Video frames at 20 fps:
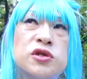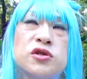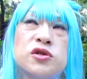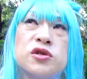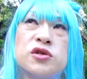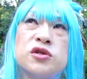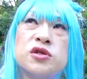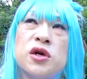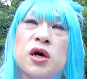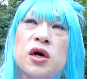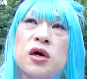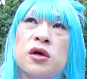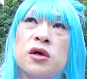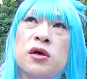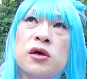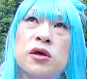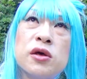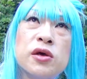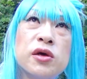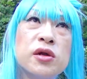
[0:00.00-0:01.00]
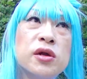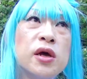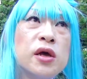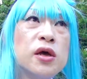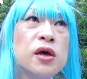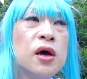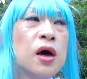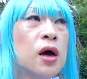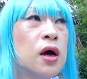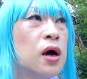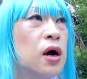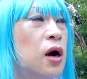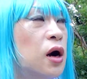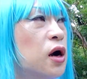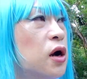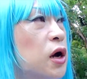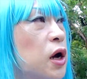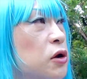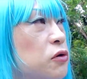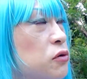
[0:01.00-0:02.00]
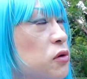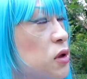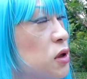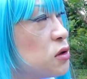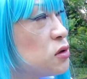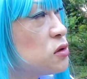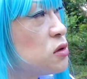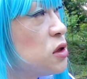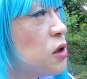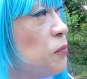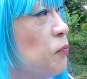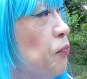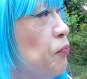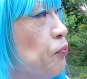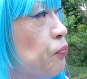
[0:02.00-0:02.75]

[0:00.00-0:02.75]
時にしちゃえらい明るいですね